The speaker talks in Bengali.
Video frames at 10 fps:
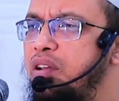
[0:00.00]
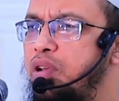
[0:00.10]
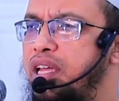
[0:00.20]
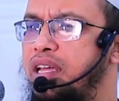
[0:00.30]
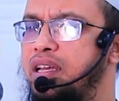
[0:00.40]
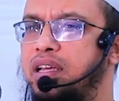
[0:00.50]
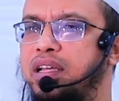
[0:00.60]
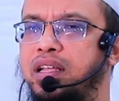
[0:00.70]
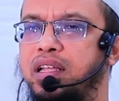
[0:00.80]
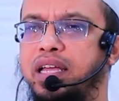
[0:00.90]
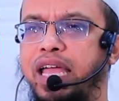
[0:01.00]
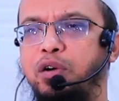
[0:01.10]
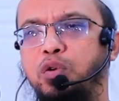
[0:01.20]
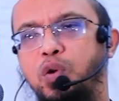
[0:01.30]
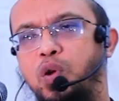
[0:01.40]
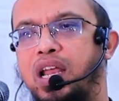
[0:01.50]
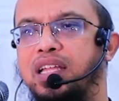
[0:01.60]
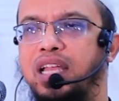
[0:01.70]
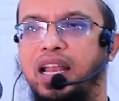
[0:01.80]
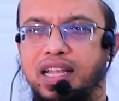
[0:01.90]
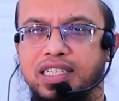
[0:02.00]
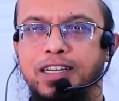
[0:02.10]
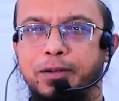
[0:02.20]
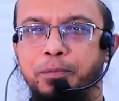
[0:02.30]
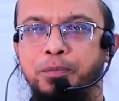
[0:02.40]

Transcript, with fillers: অনেক এই গুণগুলো আল্লাহ তালার আছে